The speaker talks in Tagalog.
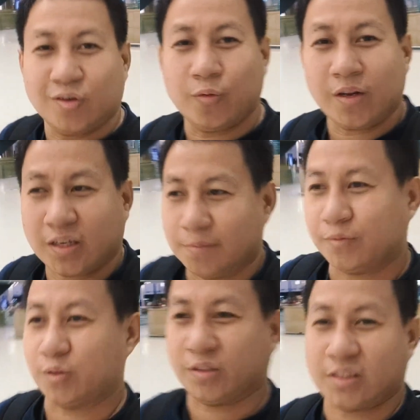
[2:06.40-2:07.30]
Hello guys,
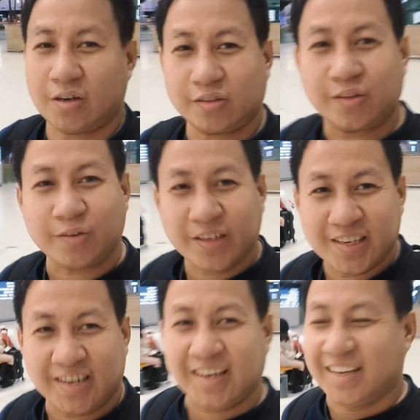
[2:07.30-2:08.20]
welcome to
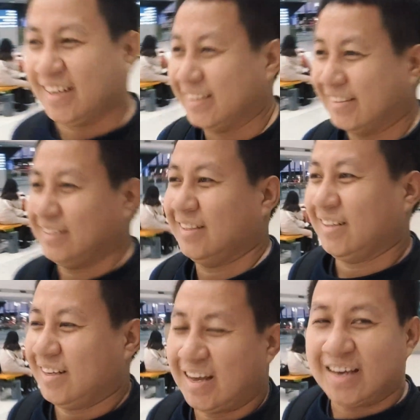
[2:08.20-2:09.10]
Seoul, South Korea.
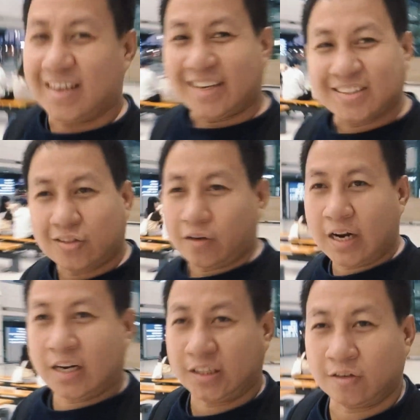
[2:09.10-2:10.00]
At
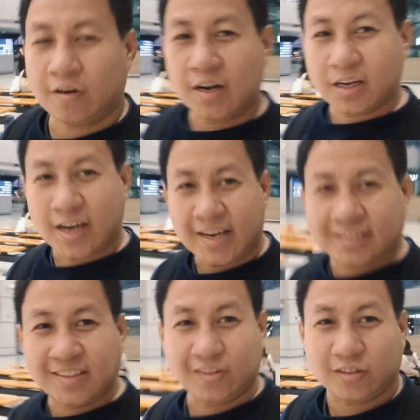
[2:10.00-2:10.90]
kakalapag ko lang
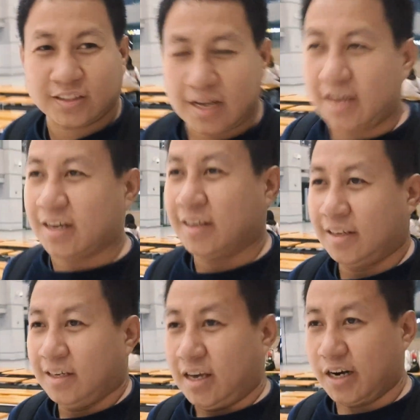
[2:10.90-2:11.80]
guys dito sa
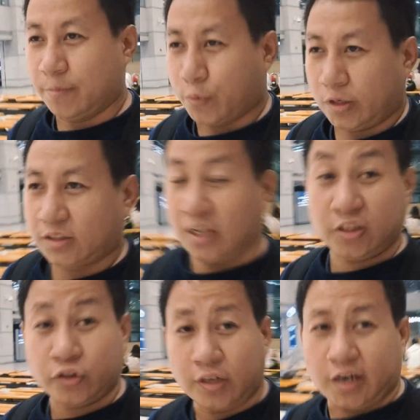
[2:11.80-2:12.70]
Incheon
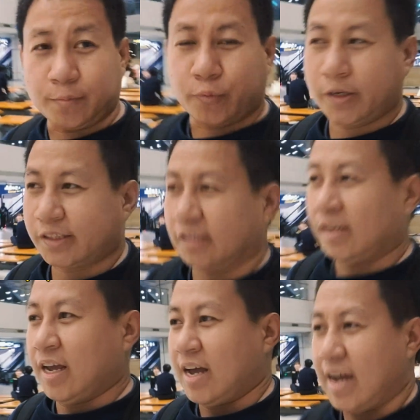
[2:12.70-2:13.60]
International Airport
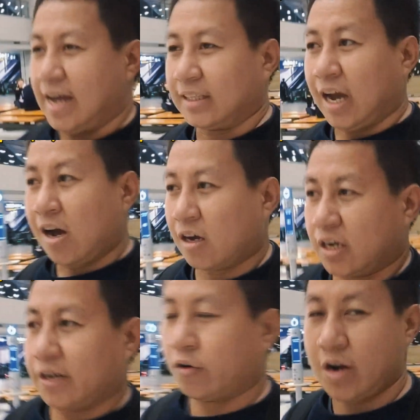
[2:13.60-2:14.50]
from
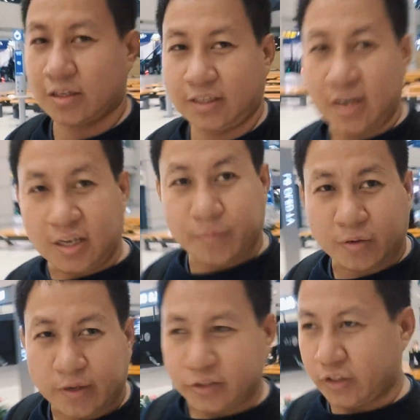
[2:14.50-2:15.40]
Kansai,
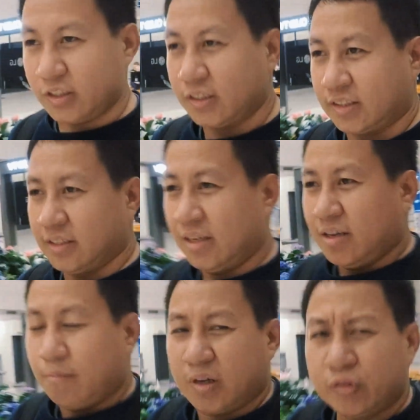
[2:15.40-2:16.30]
Japan.
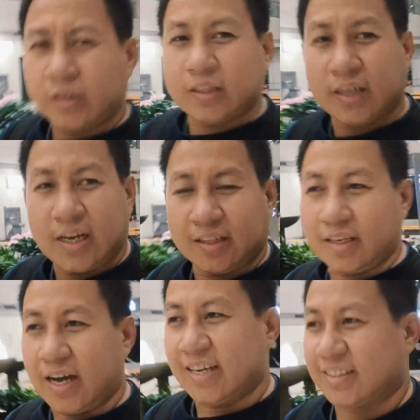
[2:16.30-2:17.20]
At
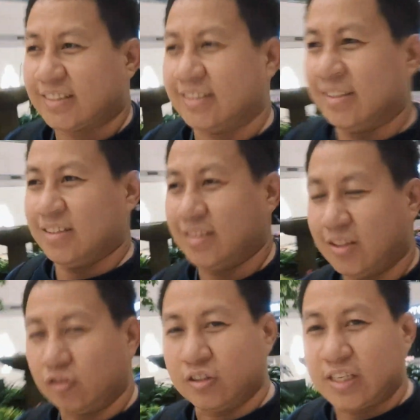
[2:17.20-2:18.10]
kakatapos ko lang
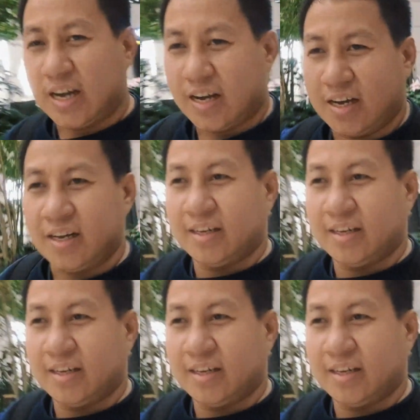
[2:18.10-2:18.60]
guys dumaan sa